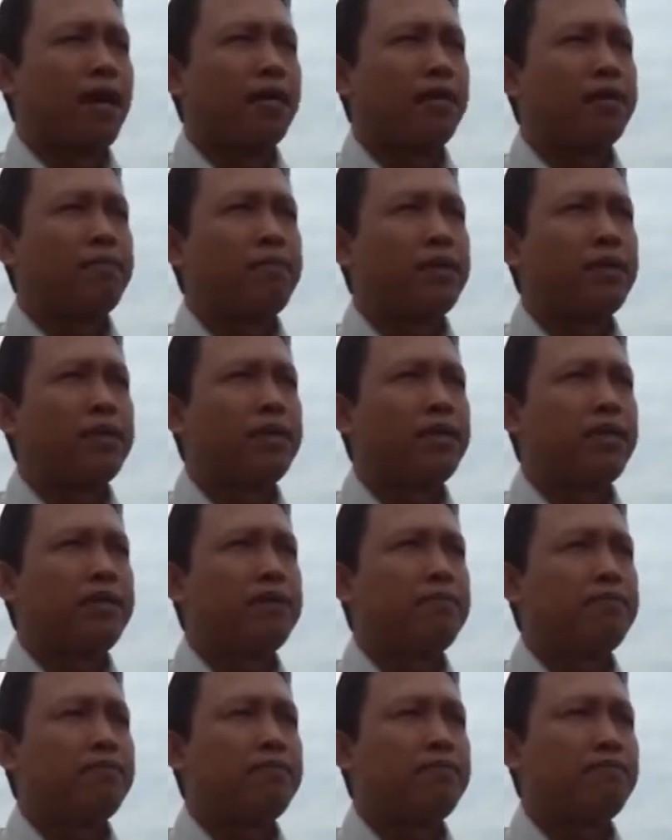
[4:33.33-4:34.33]
arti penting
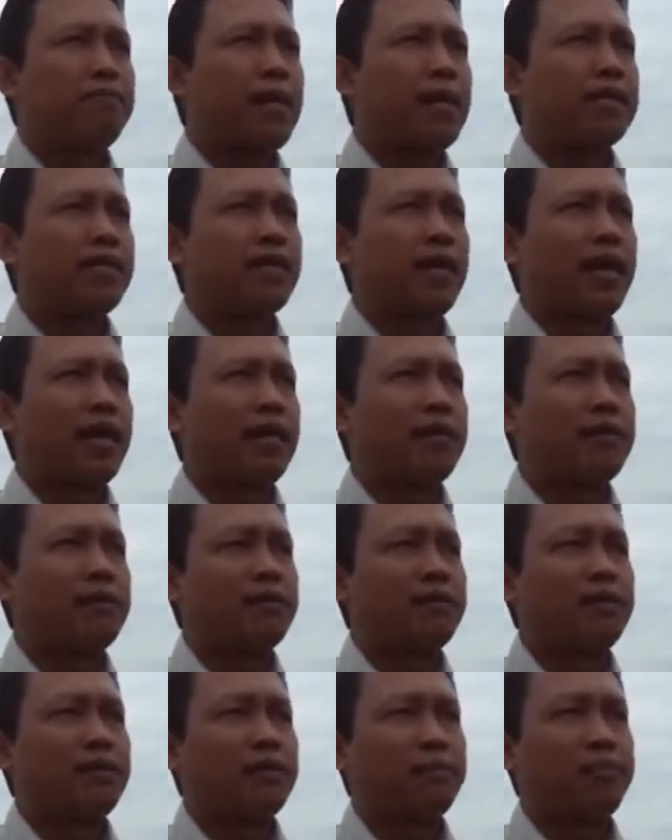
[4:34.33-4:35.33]
pasar
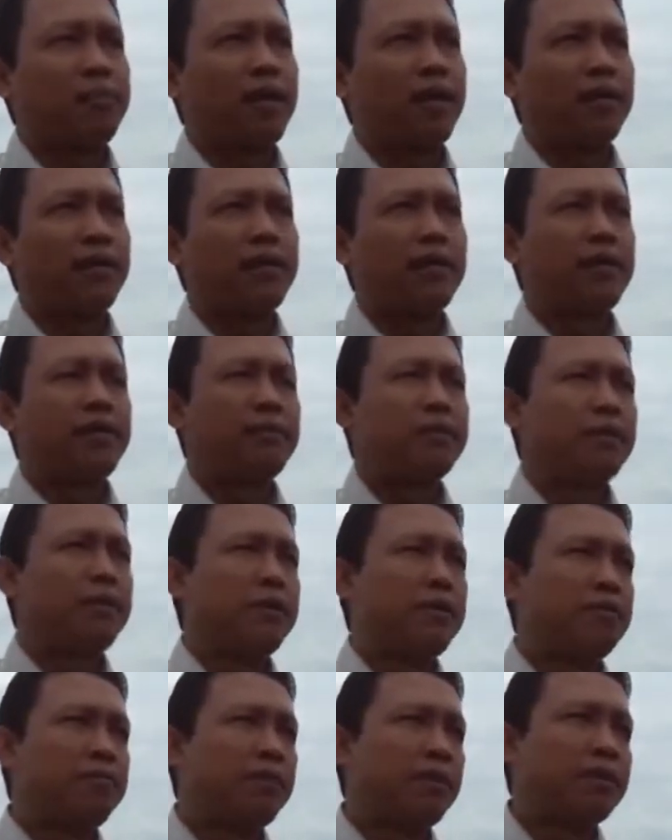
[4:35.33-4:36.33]
sebagai
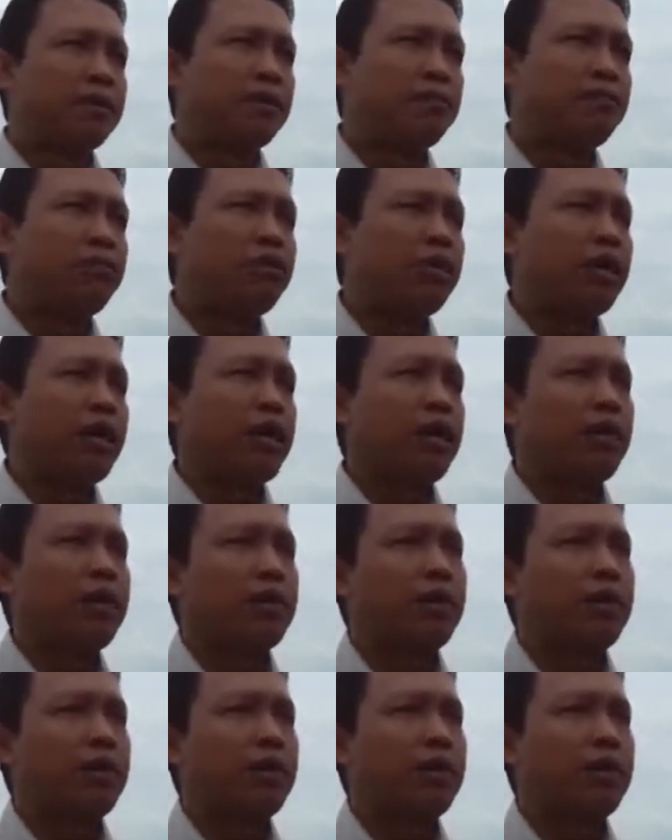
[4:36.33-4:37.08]
bertemunya